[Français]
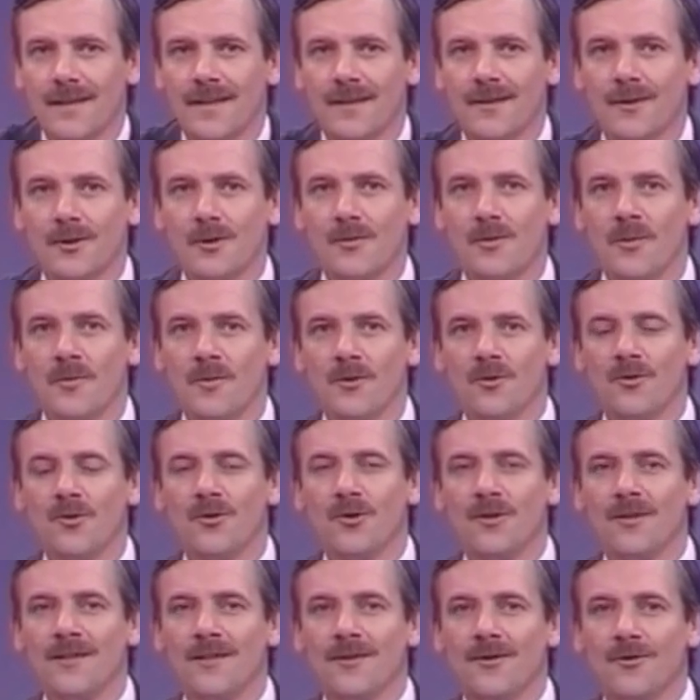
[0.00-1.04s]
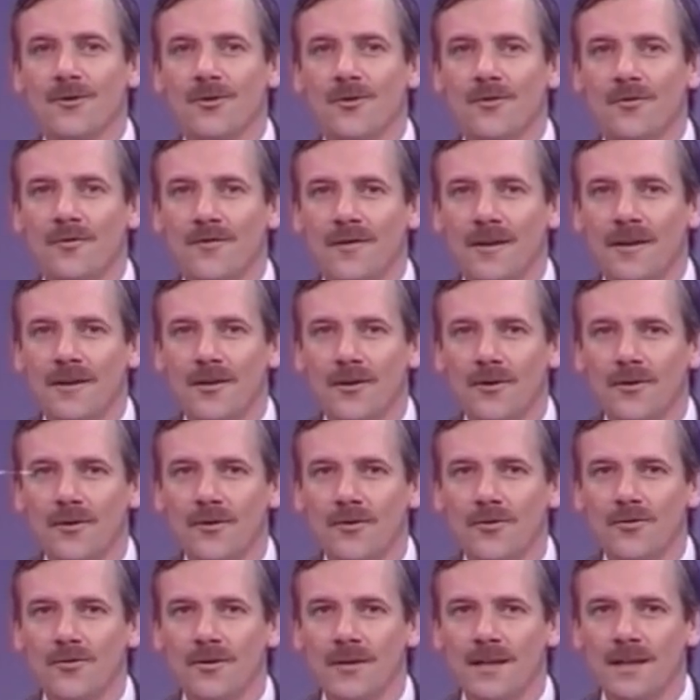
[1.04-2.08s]
est en ce moment du côté de
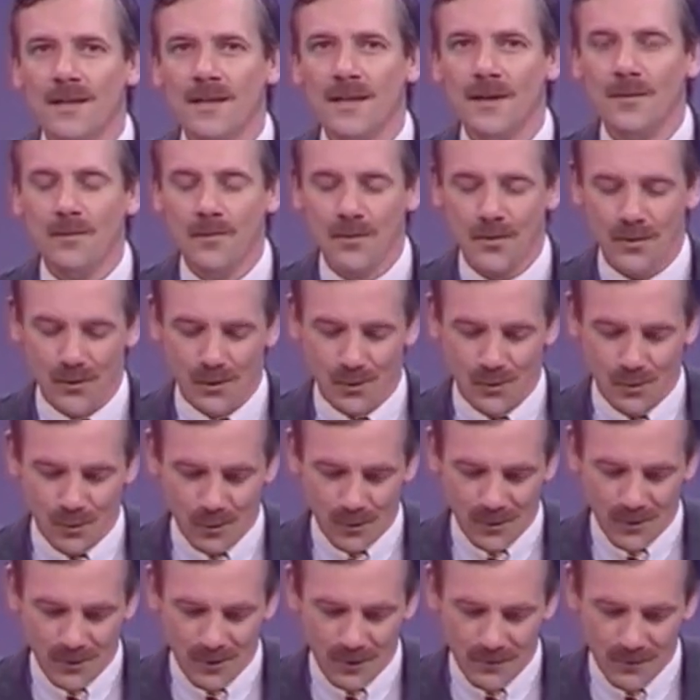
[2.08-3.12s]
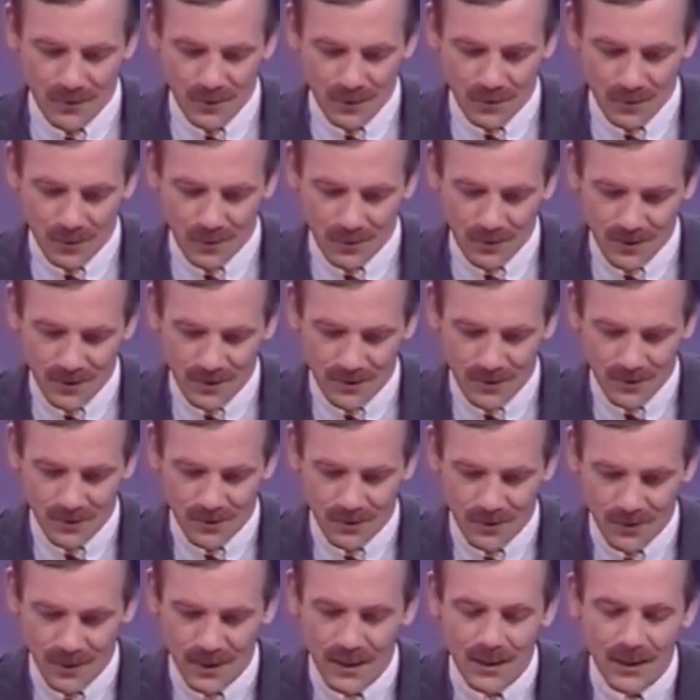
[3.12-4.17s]
Fécamp. Une équipe tourne en effet du côté
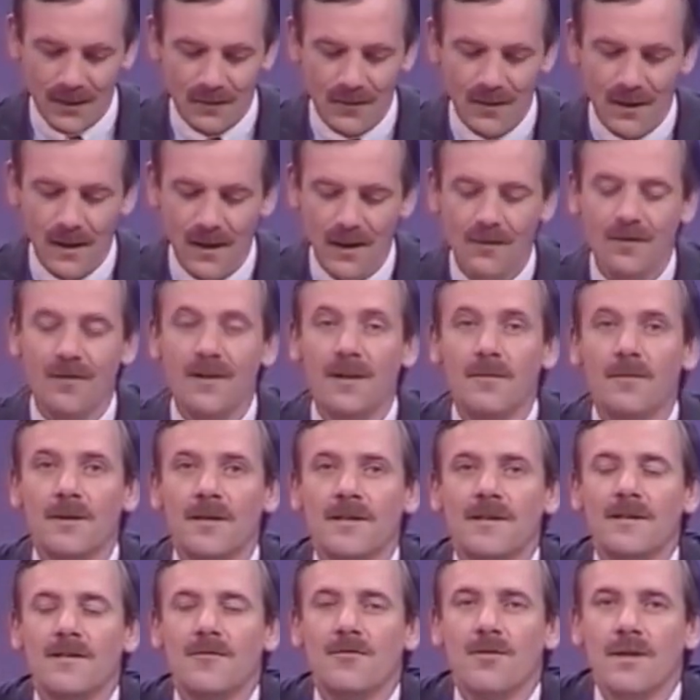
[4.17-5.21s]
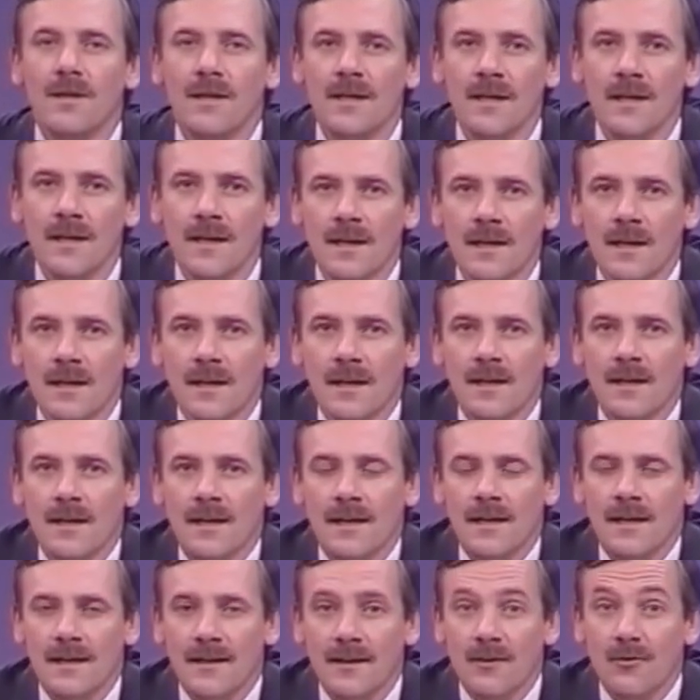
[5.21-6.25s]
de Ville, un film intitulé
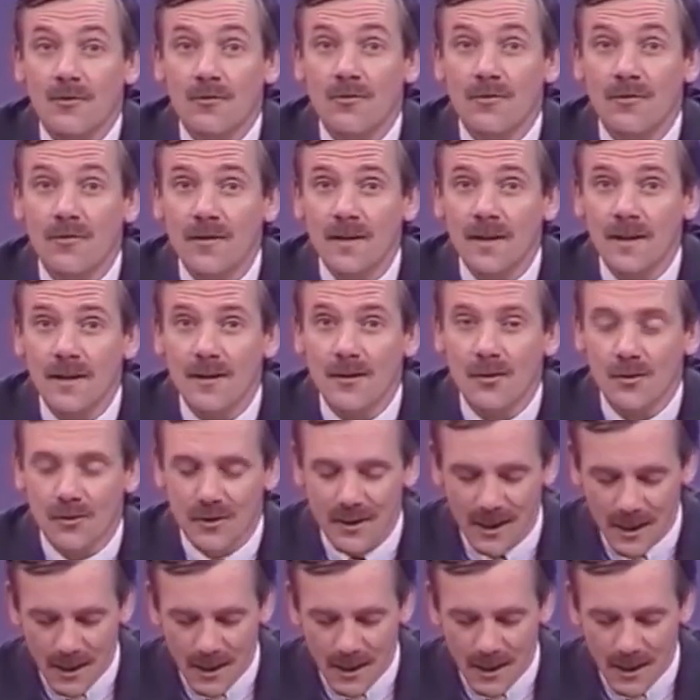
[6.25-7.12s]
il était une fois le